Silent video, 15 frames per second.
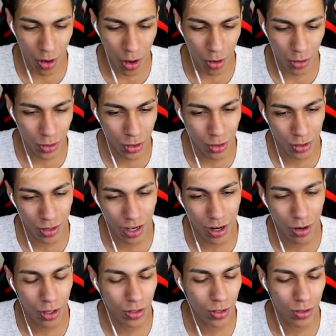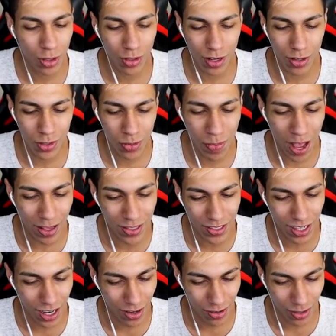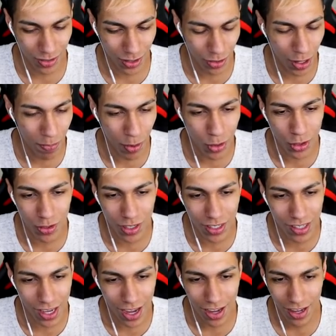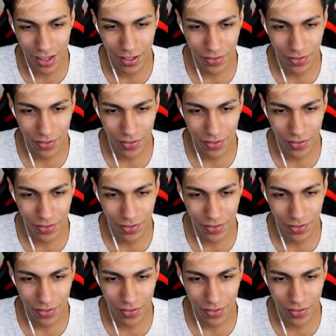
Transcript: eu consigo, controlar, eu consigo controlar o espaço, cara. Eu consigo ir pra onde eu quiser.